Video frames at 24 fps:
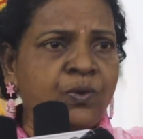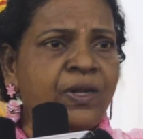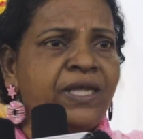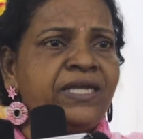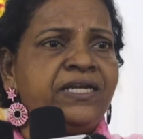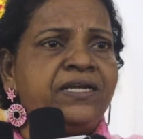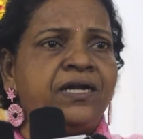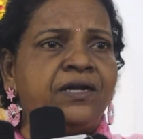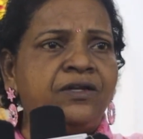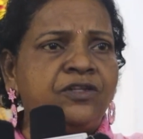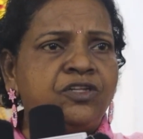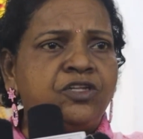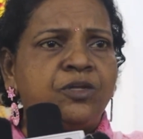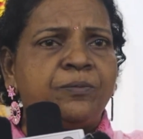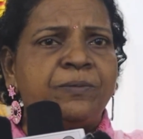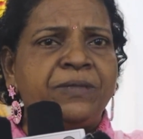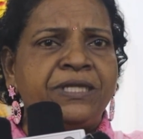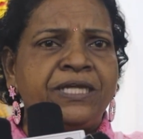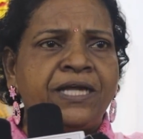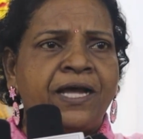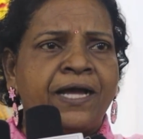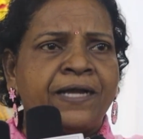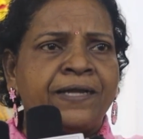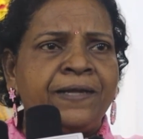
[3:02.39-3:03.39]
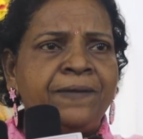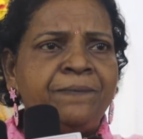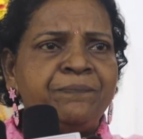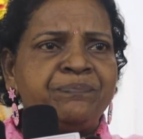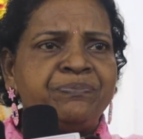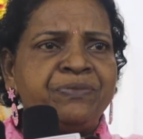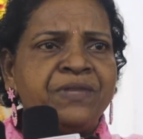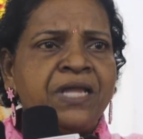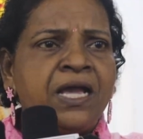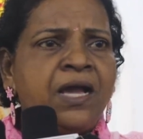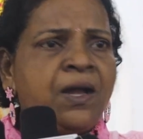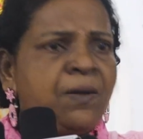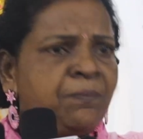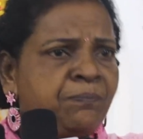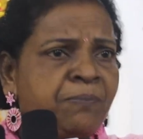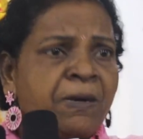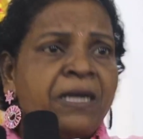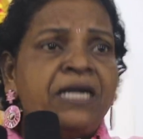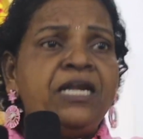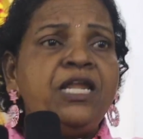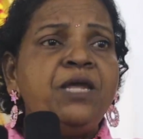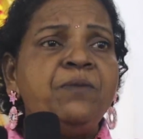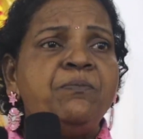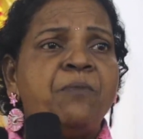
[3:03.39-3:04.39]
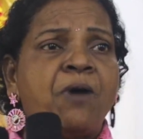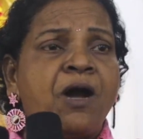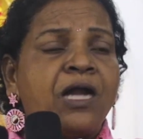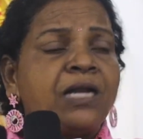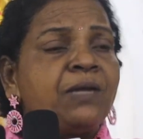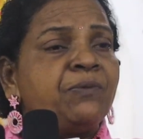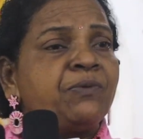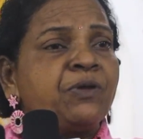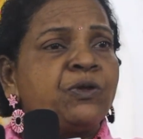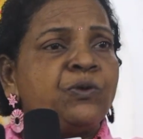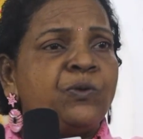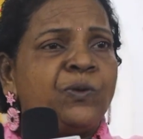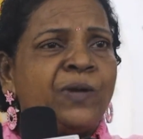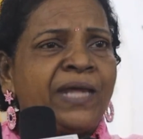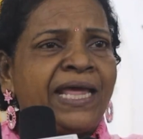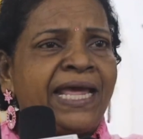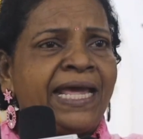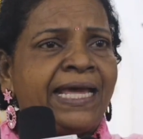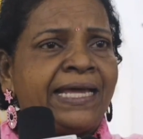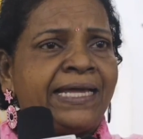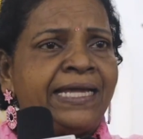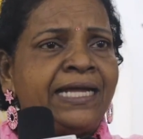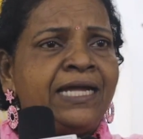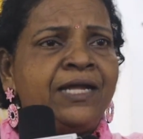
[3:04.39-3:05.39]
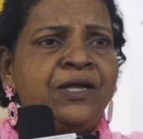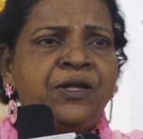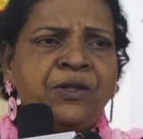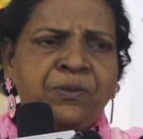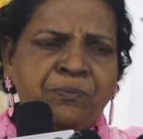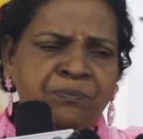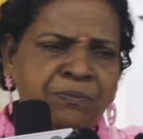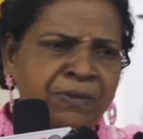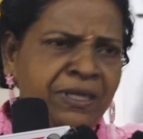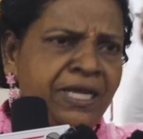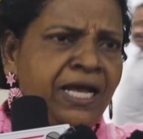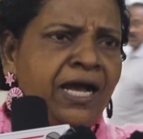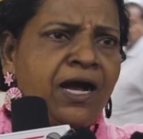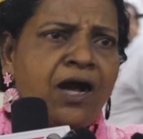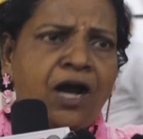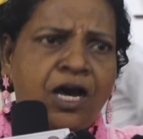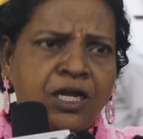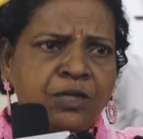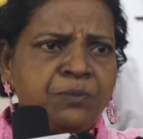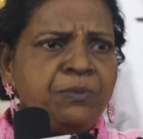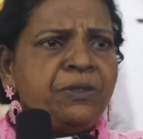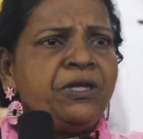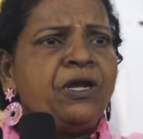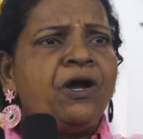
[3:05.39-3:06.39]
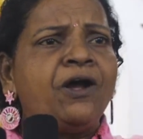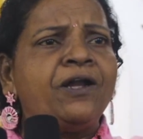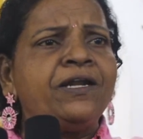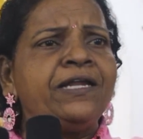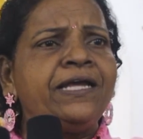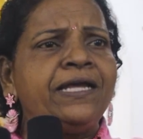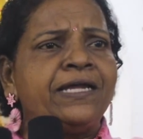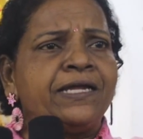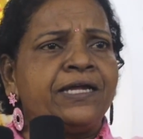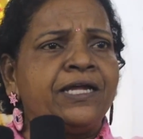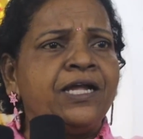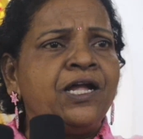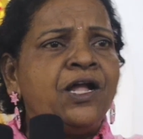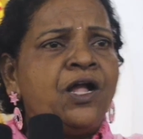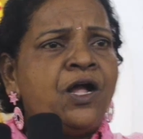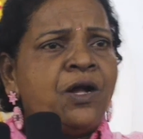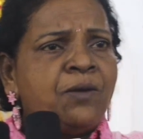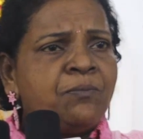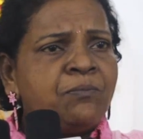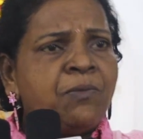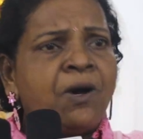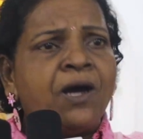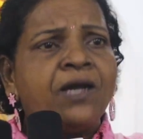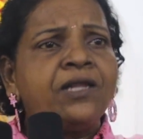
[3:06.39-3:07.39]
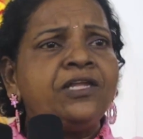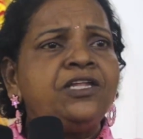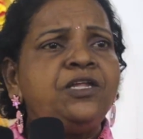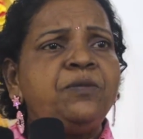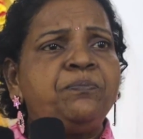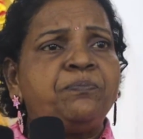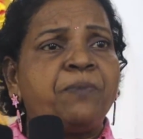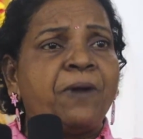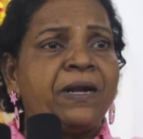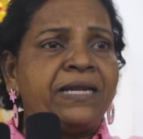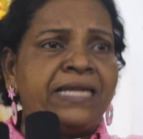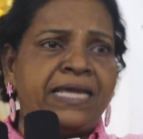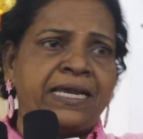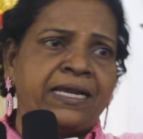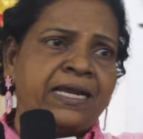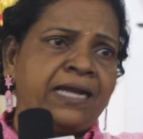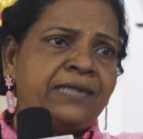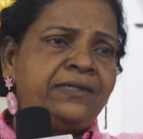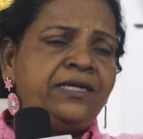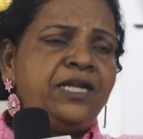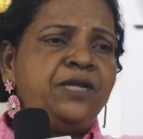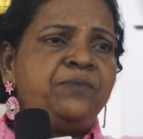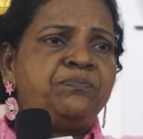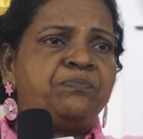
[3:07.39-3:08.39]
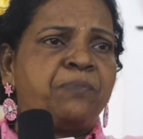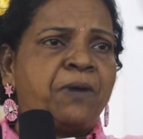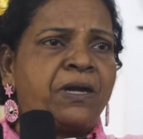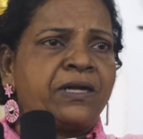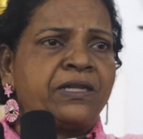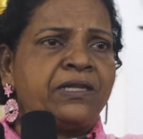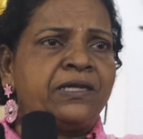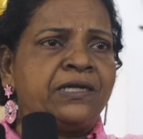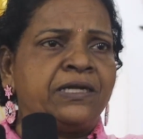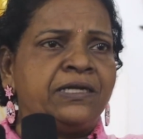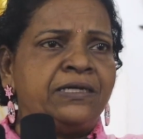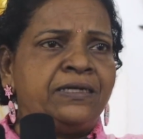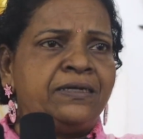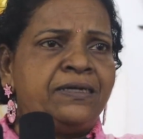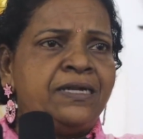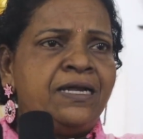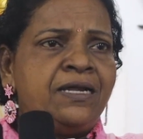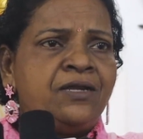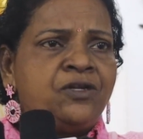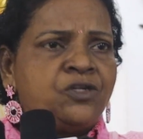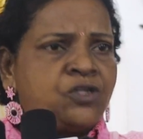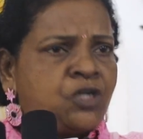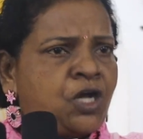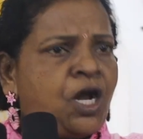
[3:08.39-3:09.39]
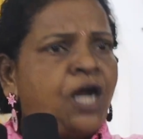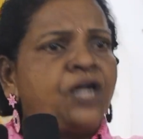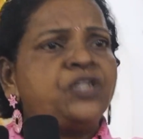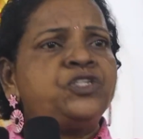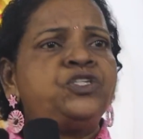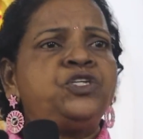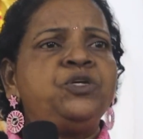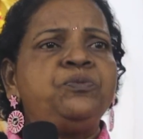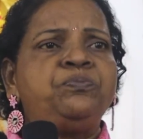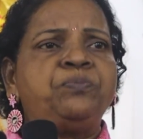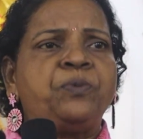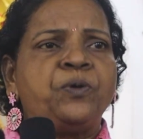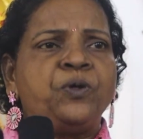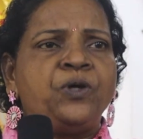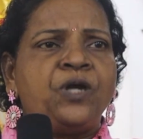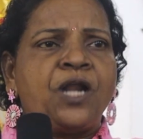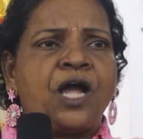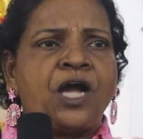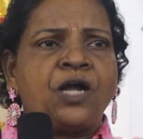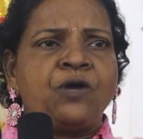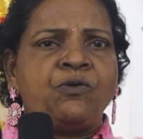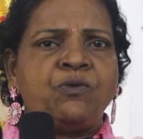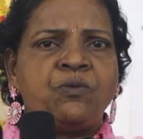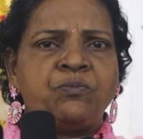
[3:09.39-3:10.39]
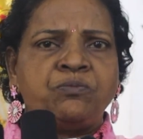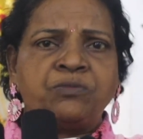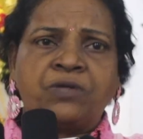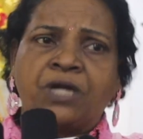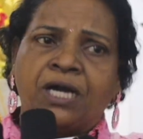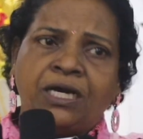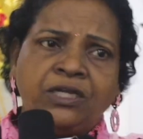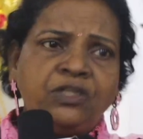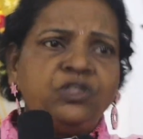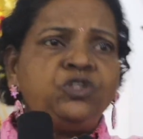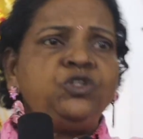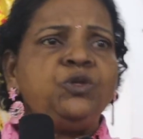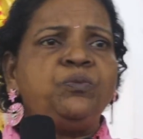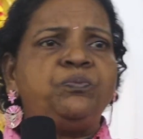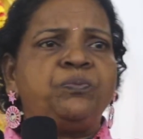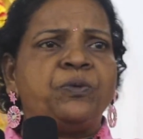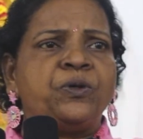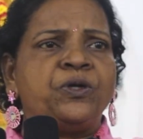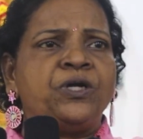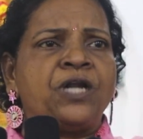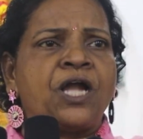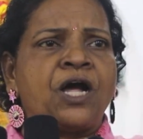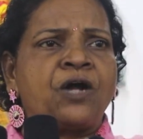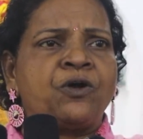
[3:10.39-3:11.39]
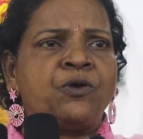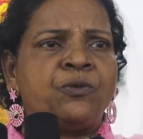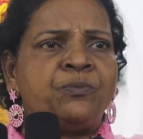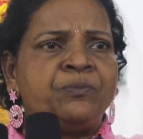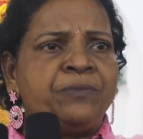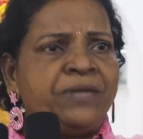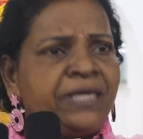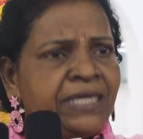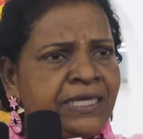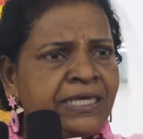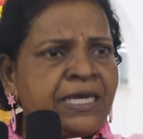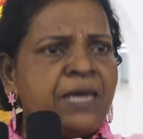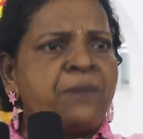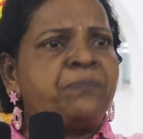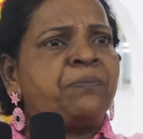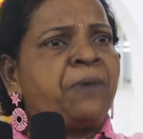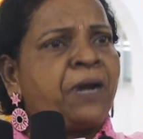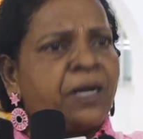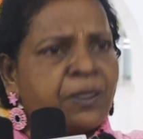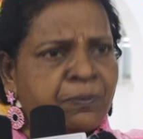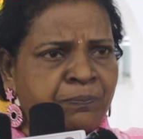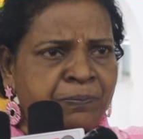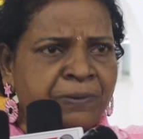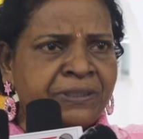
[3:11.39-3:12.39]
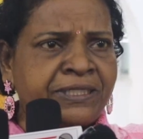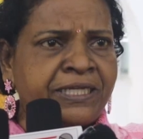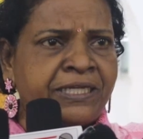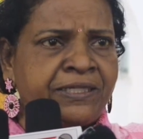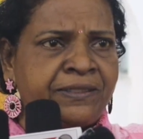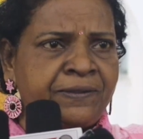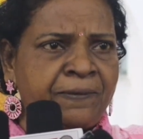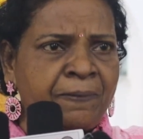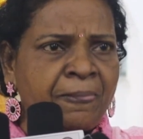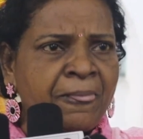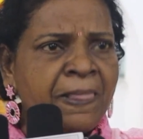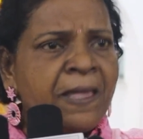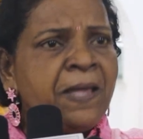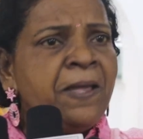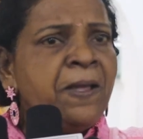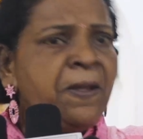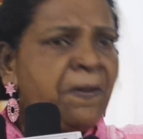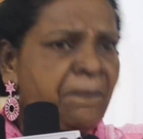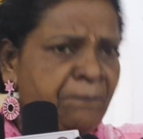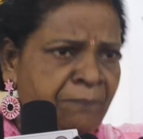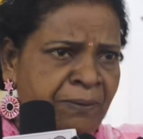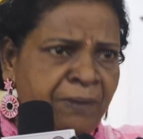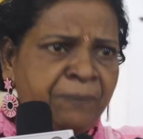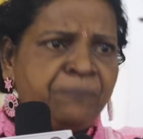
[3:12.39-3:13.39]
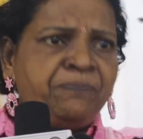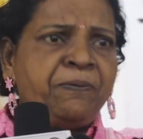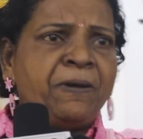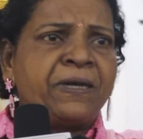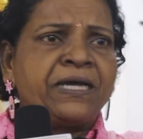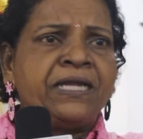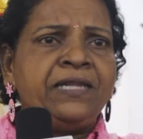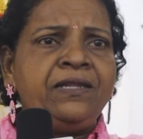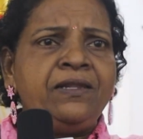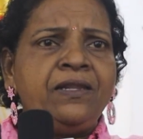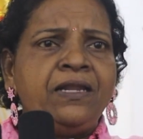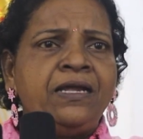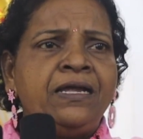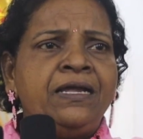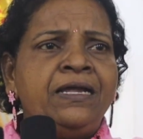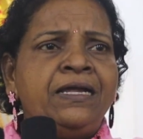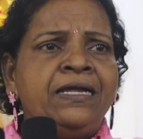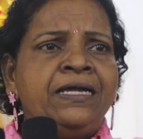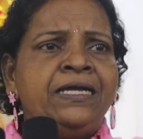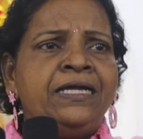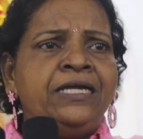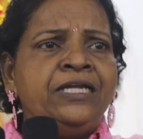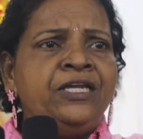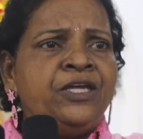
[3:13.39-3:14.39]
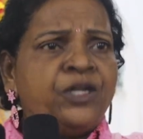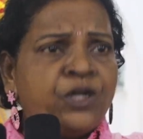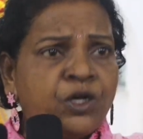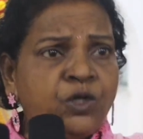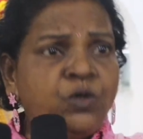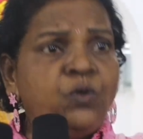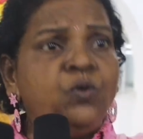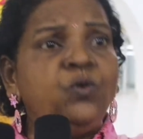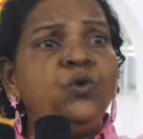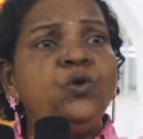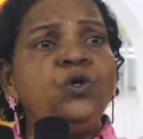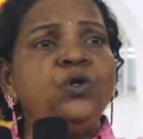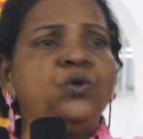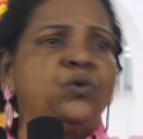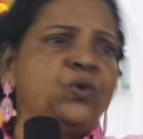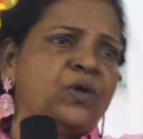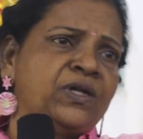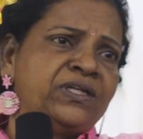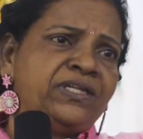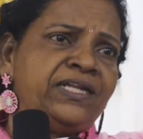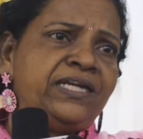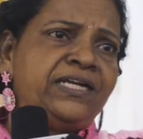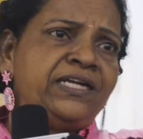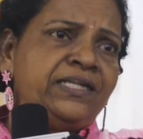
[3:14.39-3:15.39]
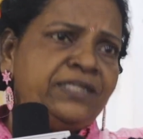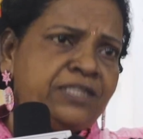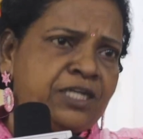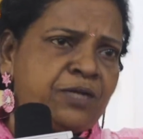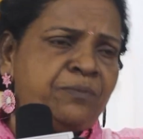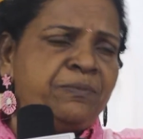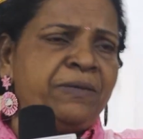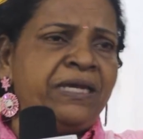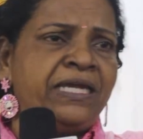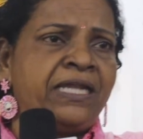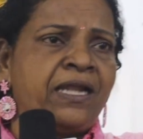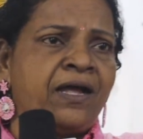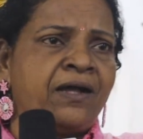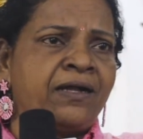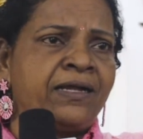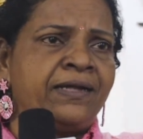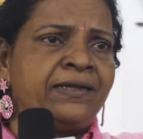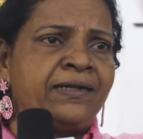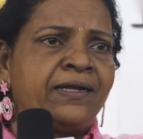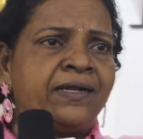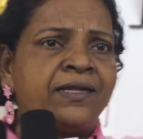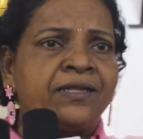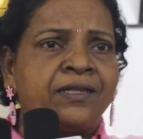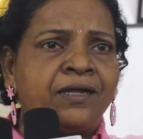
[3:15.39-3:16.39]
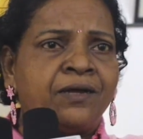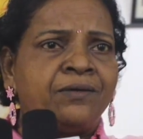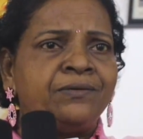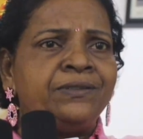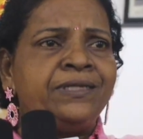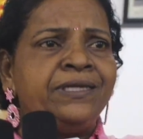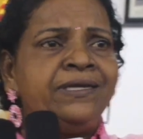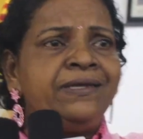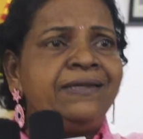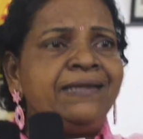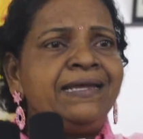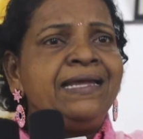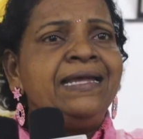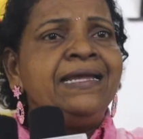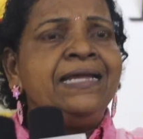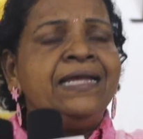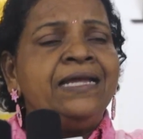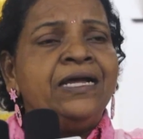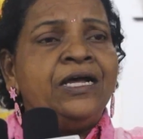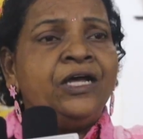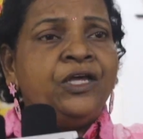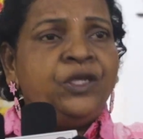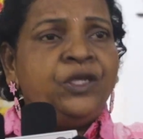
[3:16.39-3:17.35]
அந்த உரைக்கு அடுத்தபடியாக பள்ளி மாணவர்களுடைய மிக அருமையான பாரதி பாடிய கண்ணன் பாடல்கள் காட்சி பொருளாகவும் கருத்து பொருளாகவும் இங்கே பாடப்பட்டது பிற்பகல் இருநூறு குழந்தைகளுக்கு மேலாக அதாவது